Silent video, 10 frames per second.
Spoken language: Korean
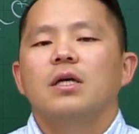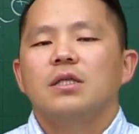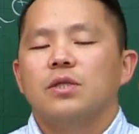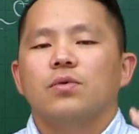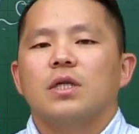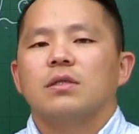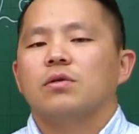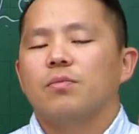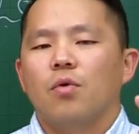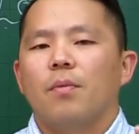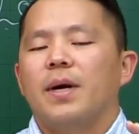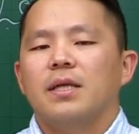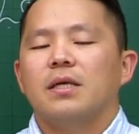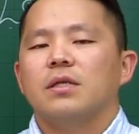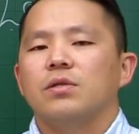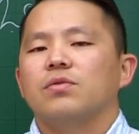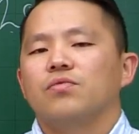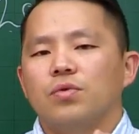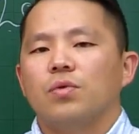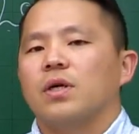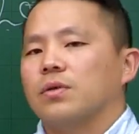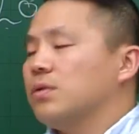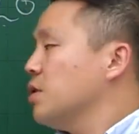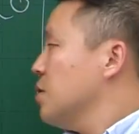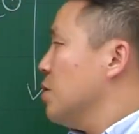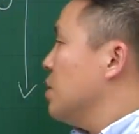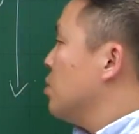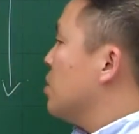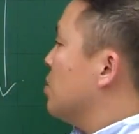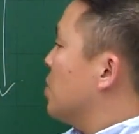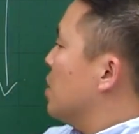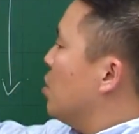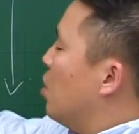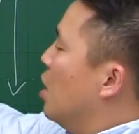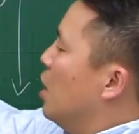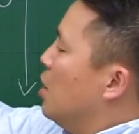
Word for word: 지도자는 그걸 보고 판단해서 운동 강도를 측정할 수 있습니다. 그래서